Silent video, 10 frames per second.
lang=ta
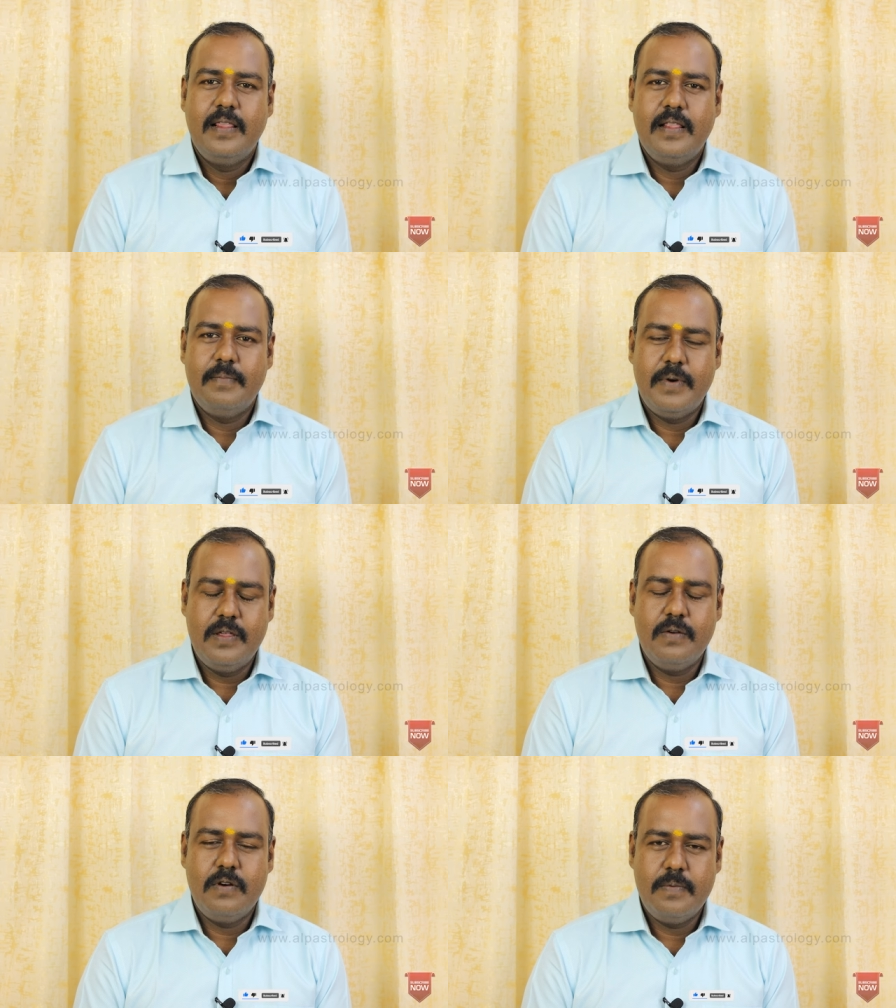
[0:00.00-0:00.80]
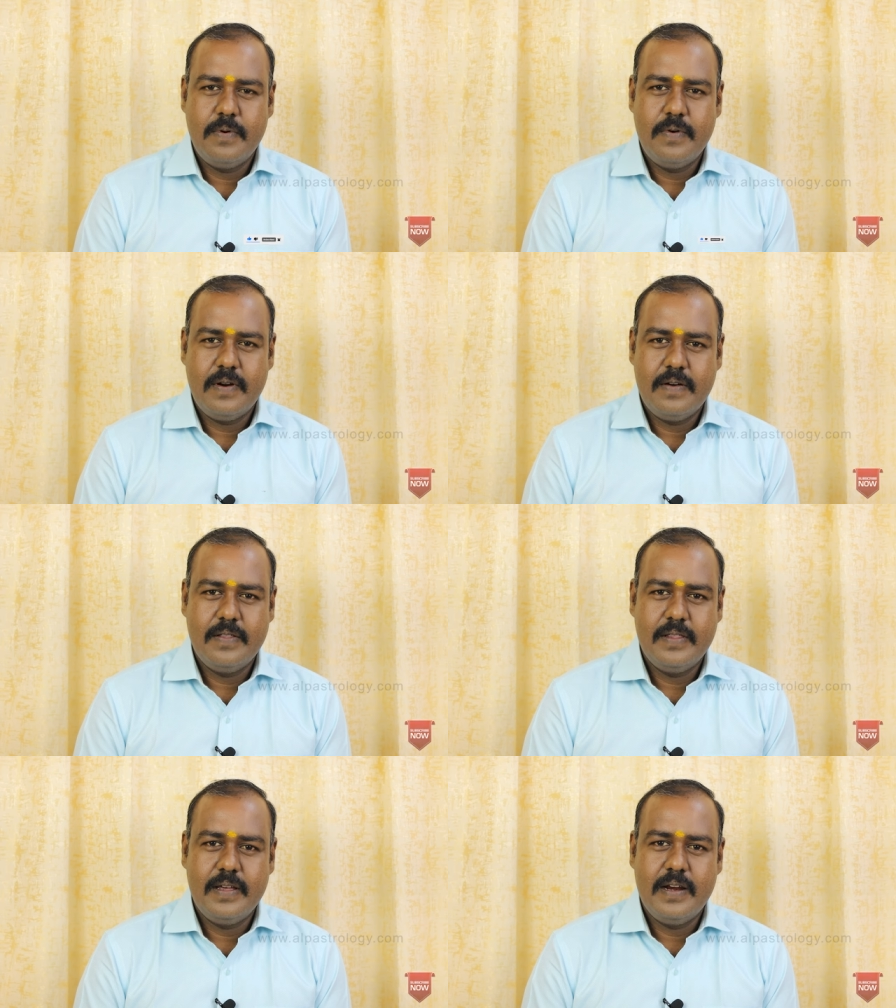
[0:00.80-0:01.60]
இந்த மது குடிப்பவர்கள்
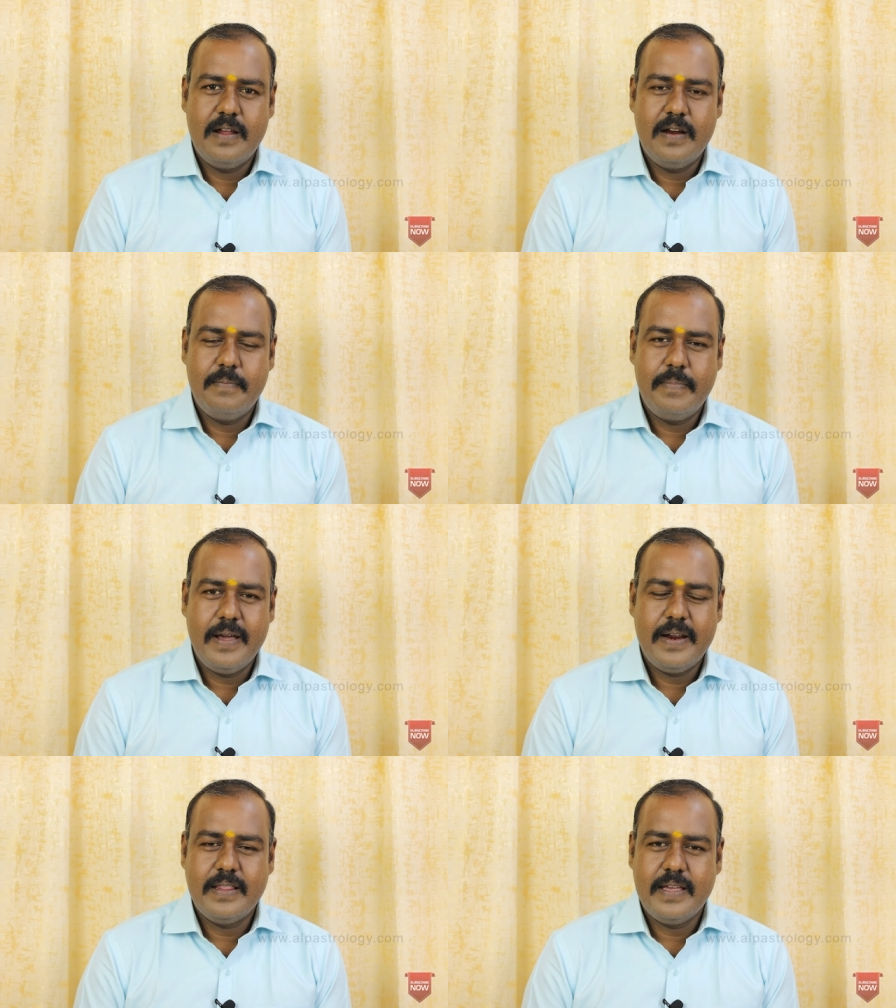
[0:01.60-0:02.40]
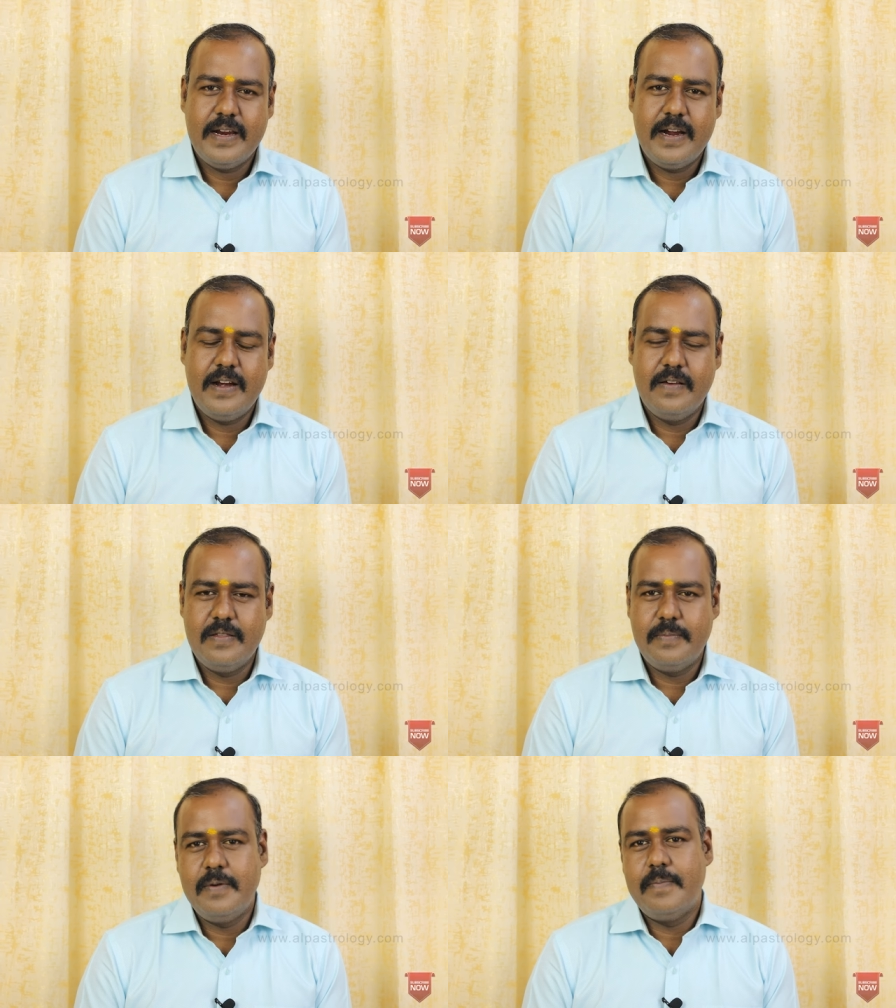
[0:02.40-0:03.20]
வந்து என்னென்னா தைராய்டை
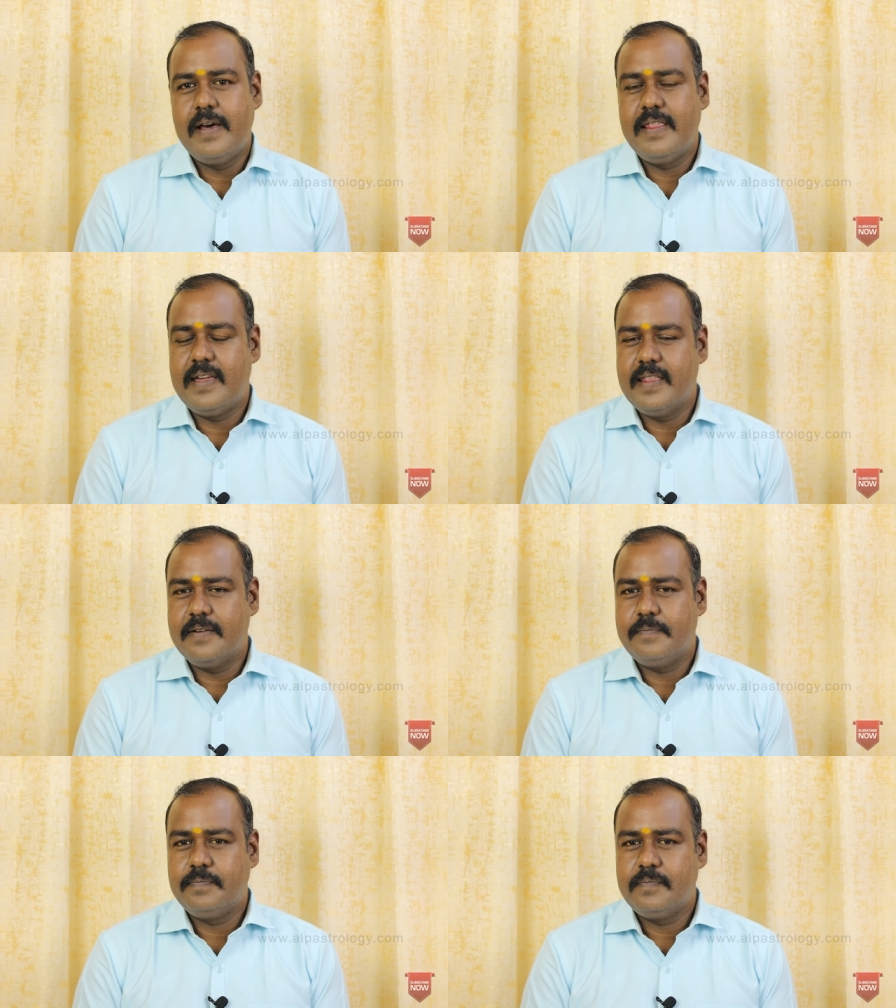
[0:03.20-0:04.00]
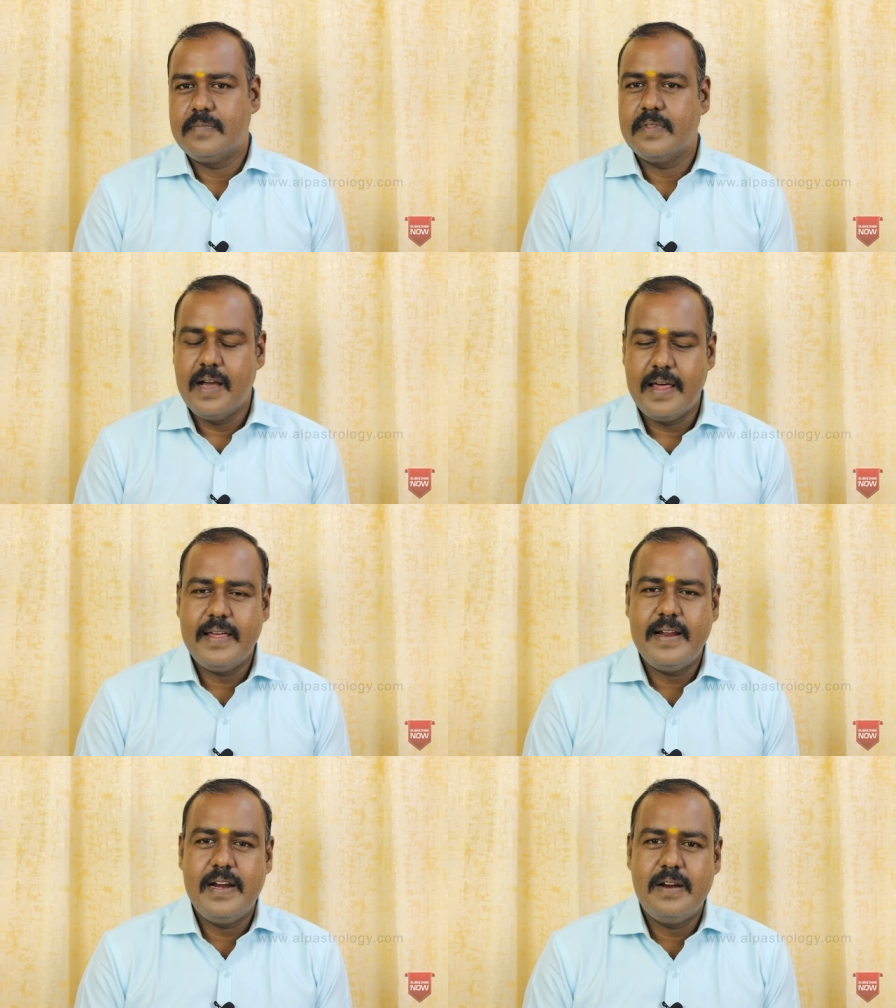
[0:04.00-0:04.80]
வந்து போய் பாதிக்குது
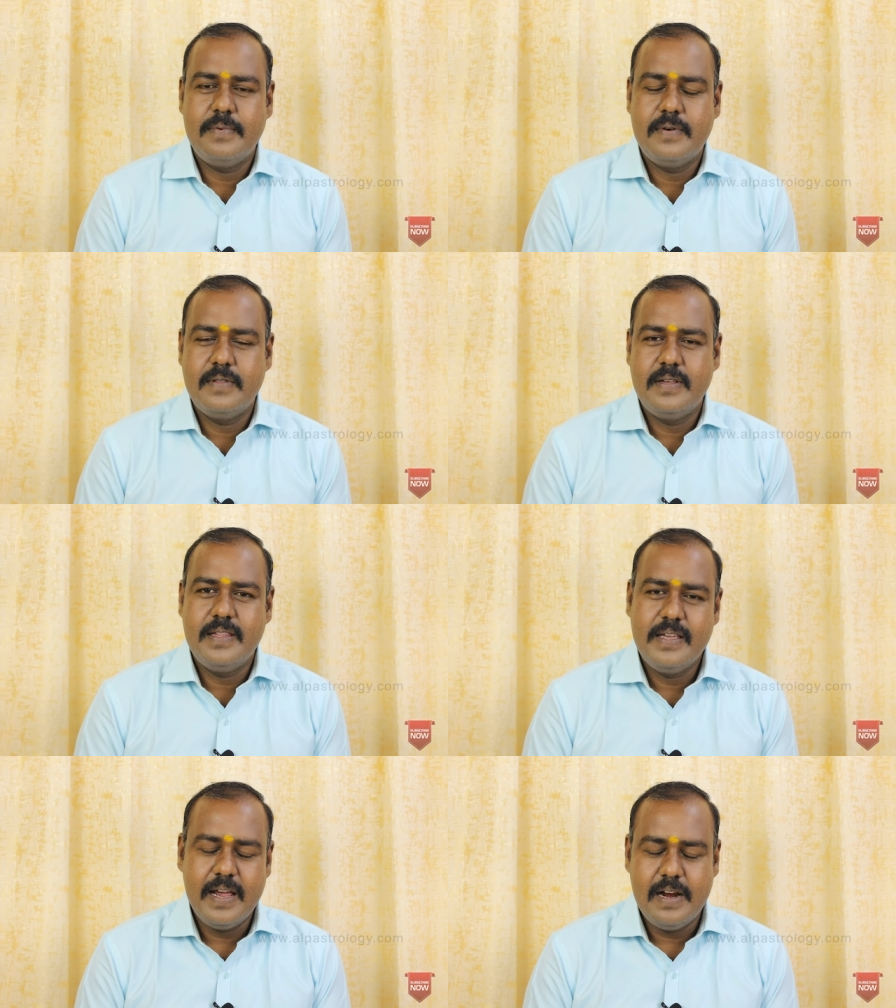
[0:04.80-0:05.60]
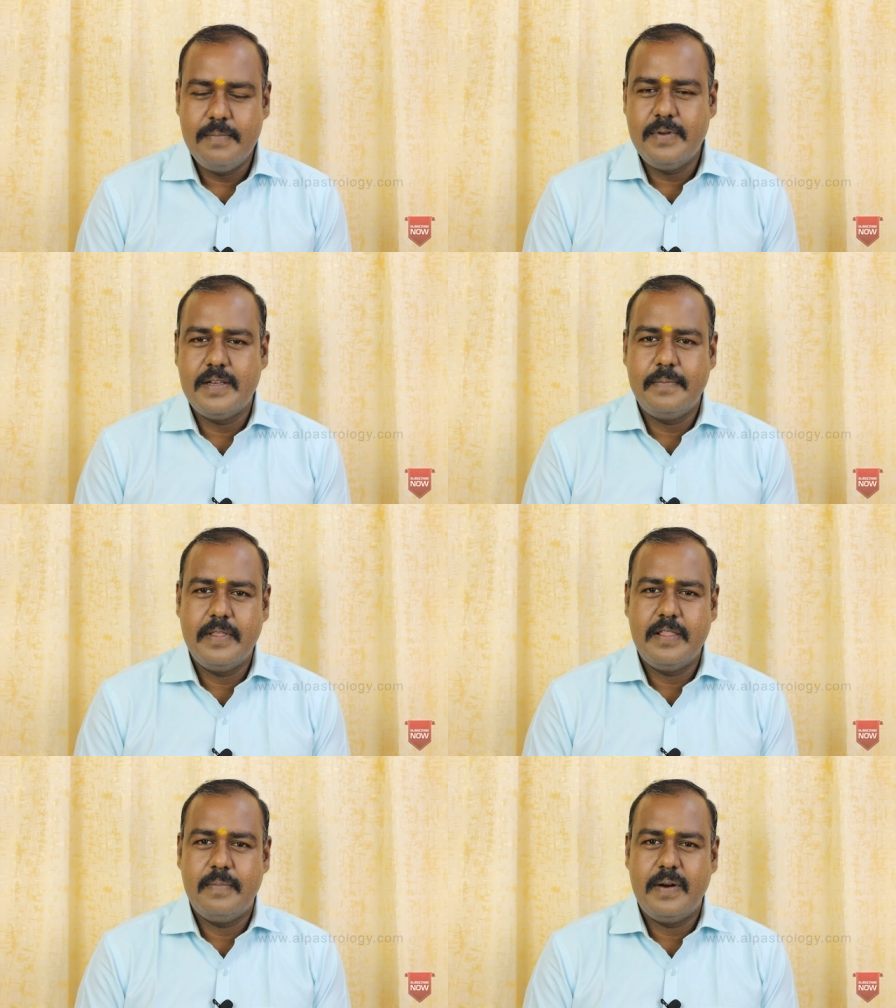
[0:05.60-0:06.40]
அதால் என்ன பண்ணுது இந்த எலும்பு
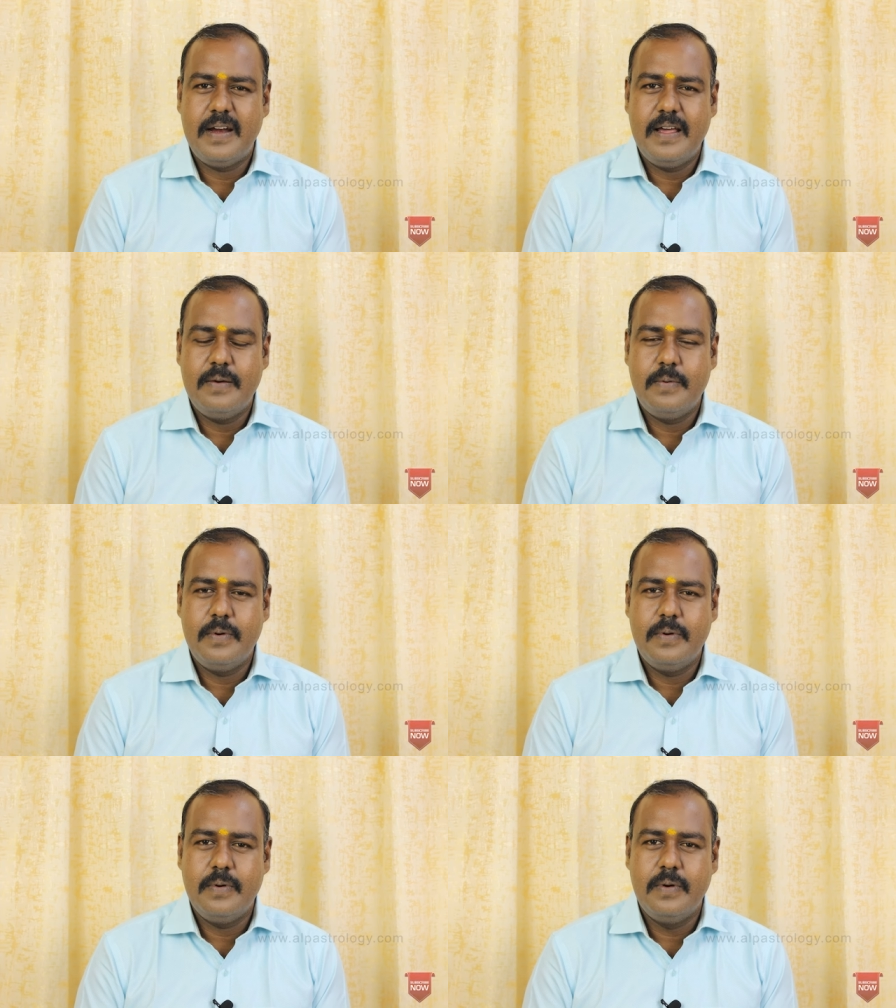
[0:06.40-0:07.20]
சம்மந்தப்பட்ட ஒரு